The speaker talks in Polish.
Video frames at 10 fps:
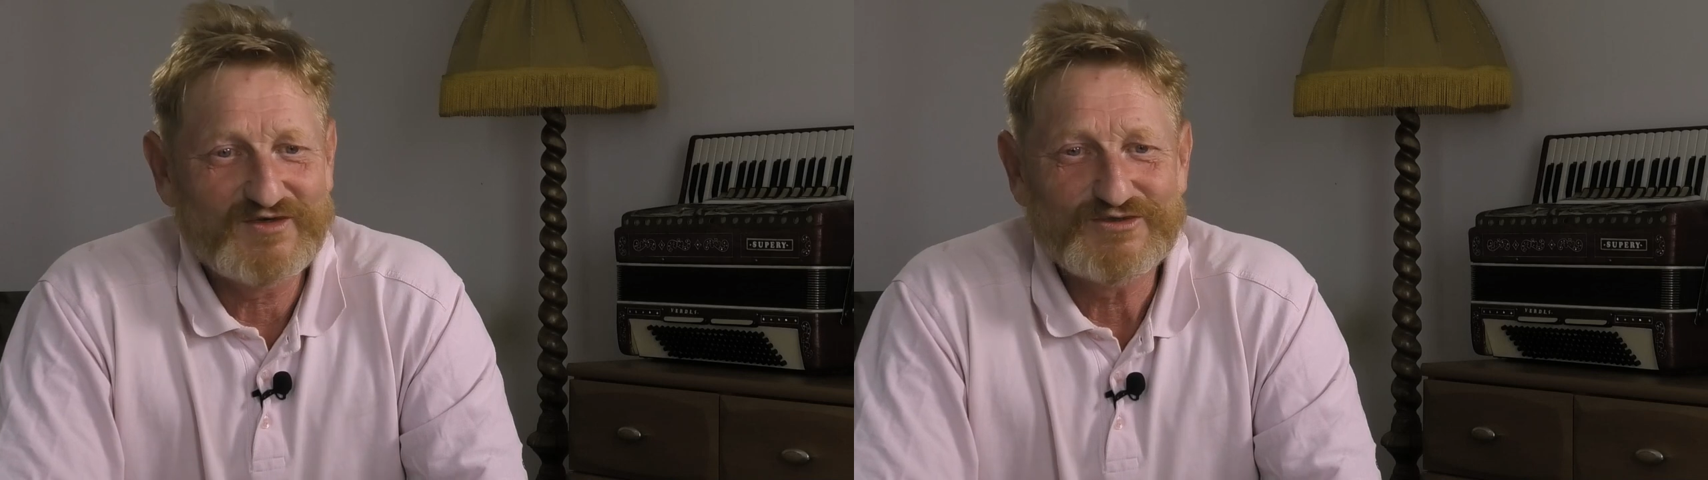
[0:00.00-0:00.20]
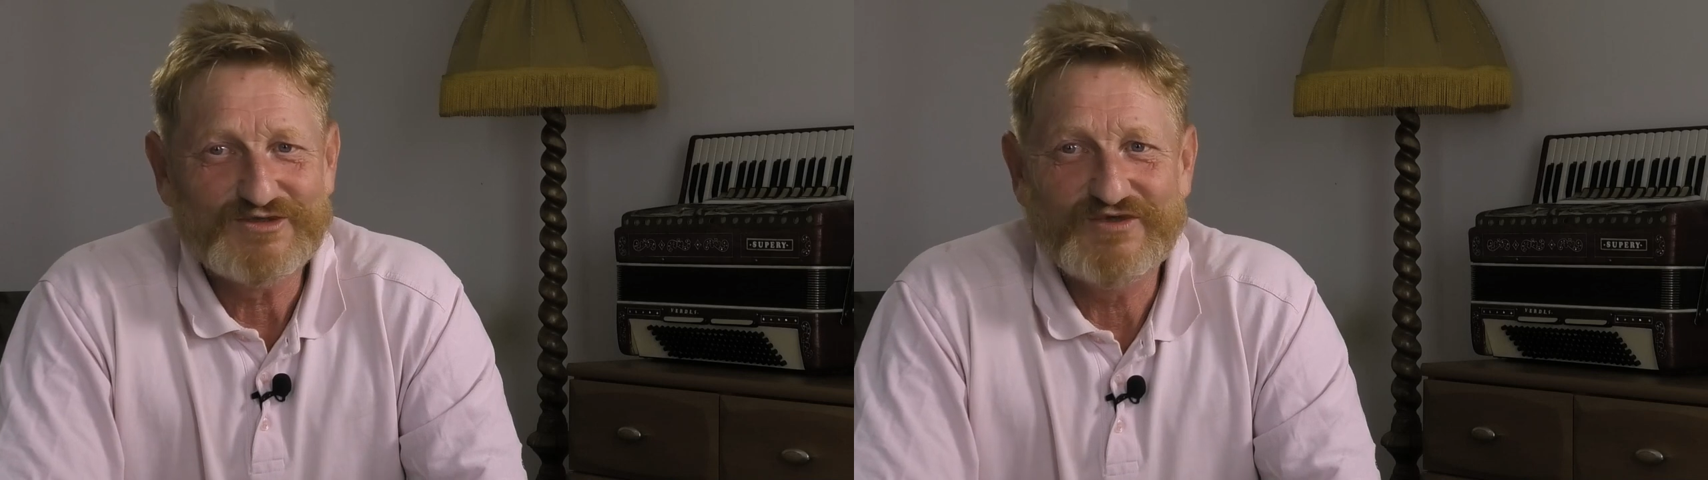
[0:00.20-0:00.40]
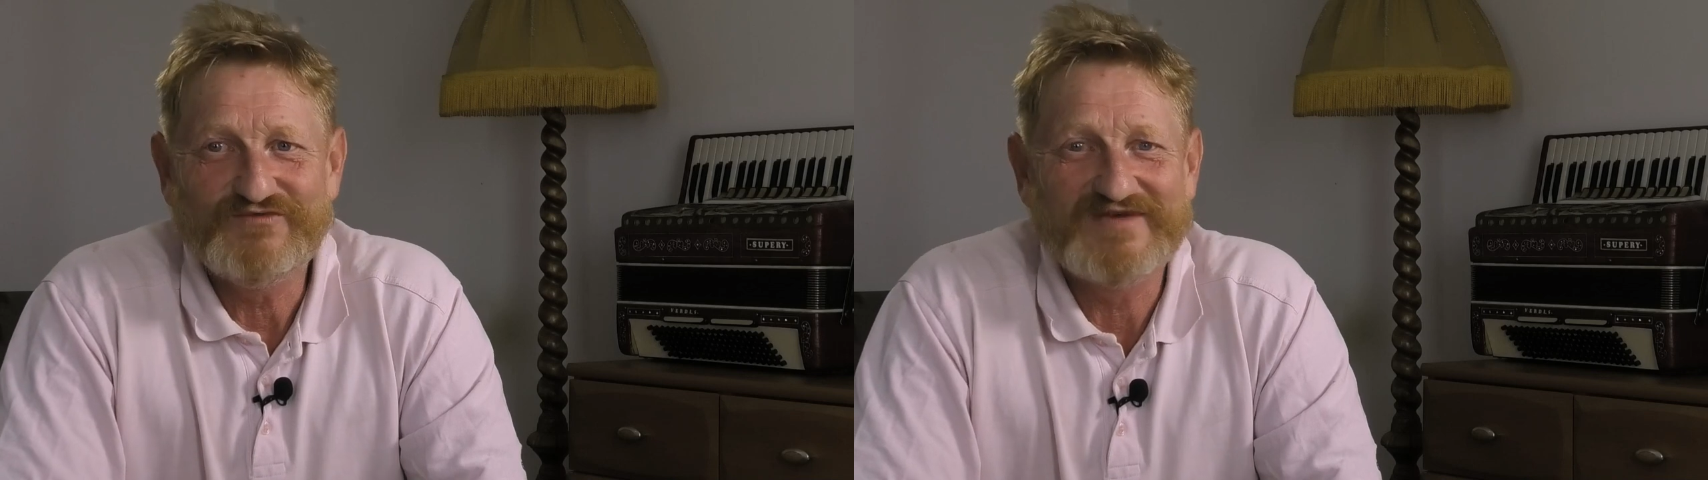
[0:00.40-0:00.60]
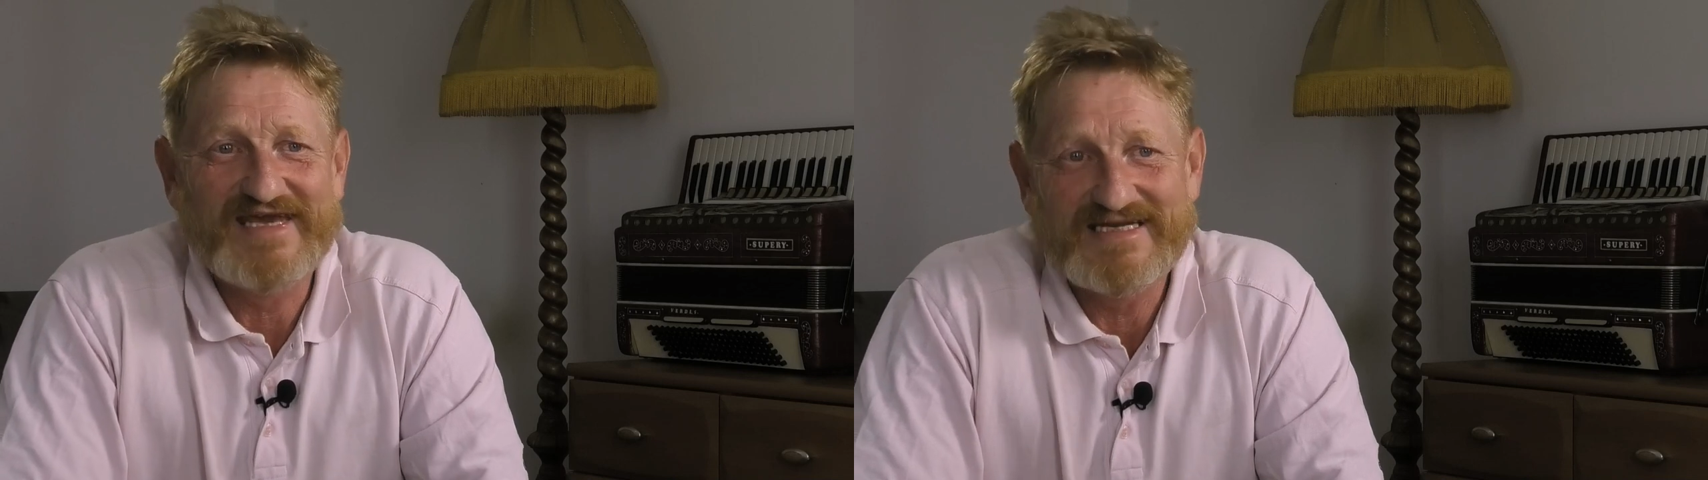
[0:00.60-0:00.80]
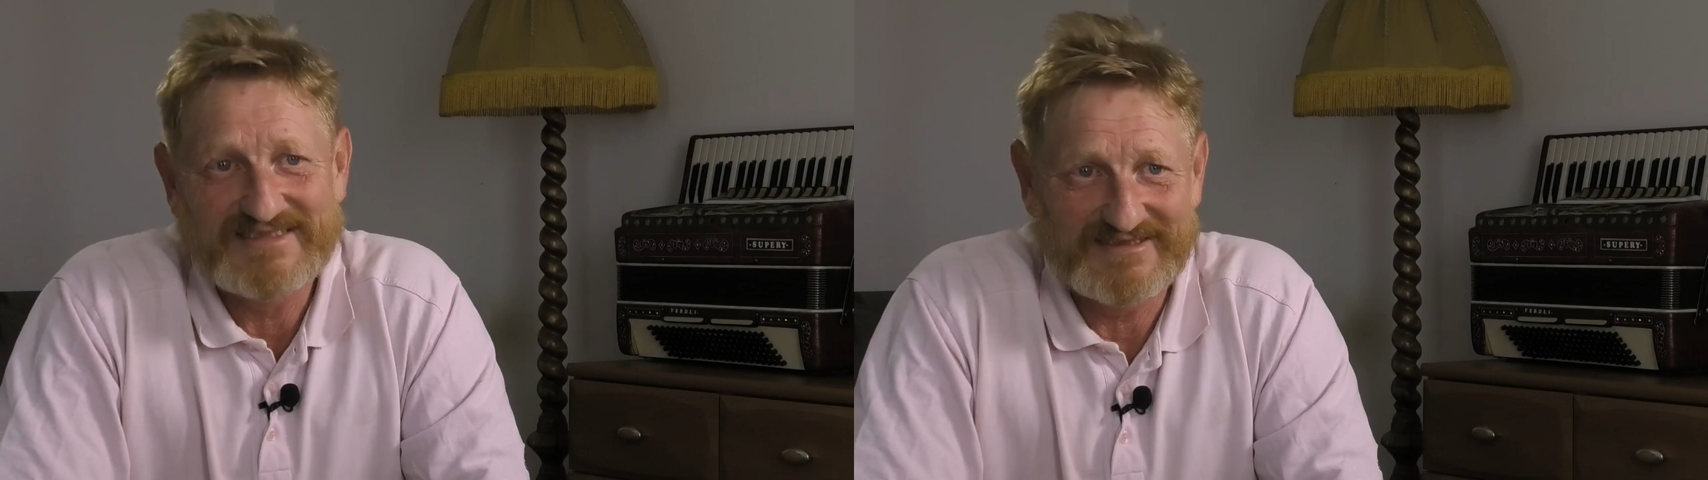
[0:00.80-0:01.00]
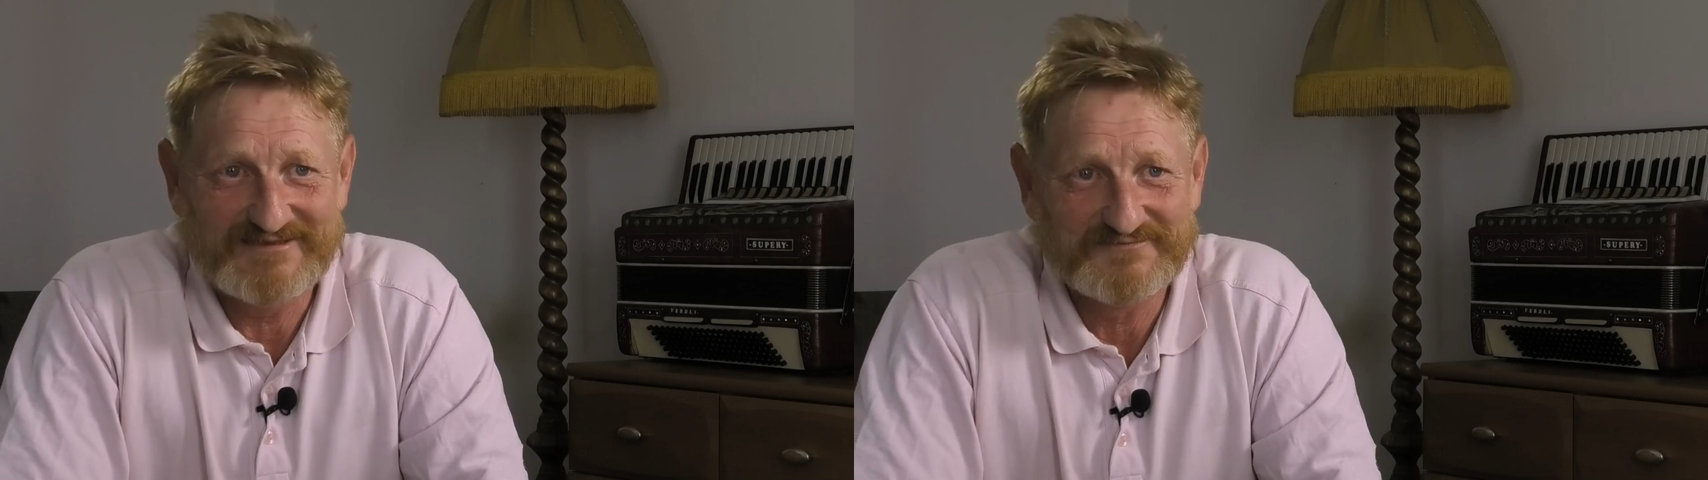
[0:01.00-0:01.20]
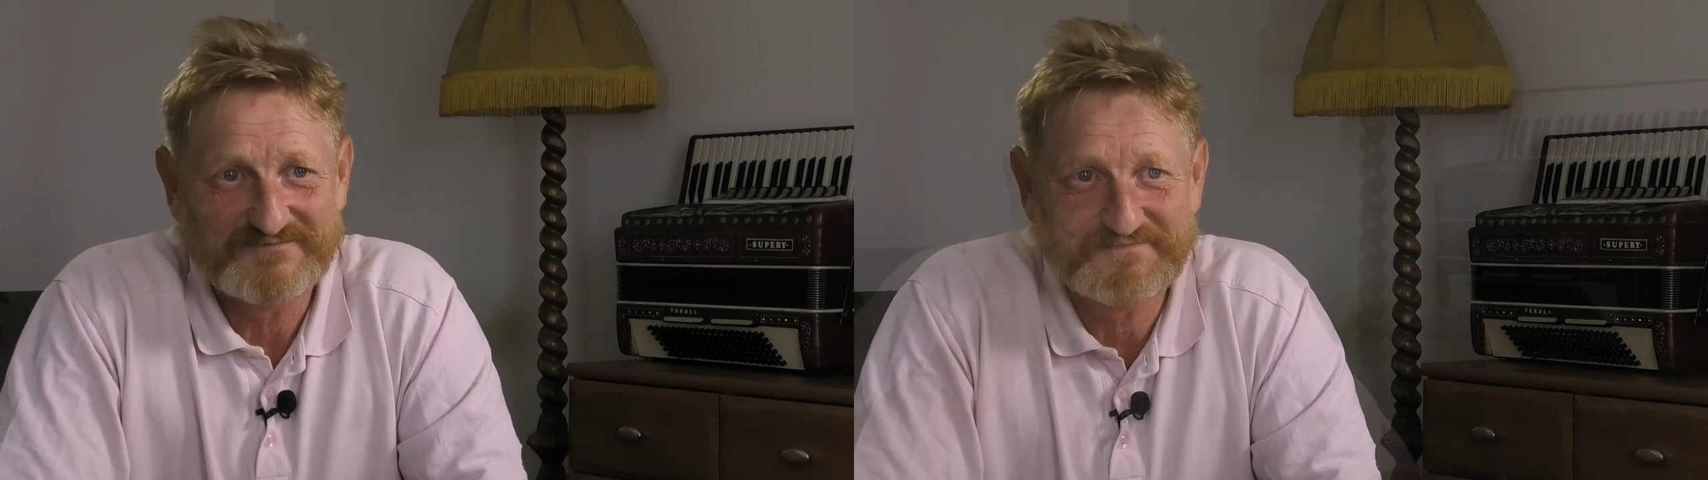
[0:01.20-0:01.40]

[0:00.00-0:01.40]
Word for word: wychodzili wielcy.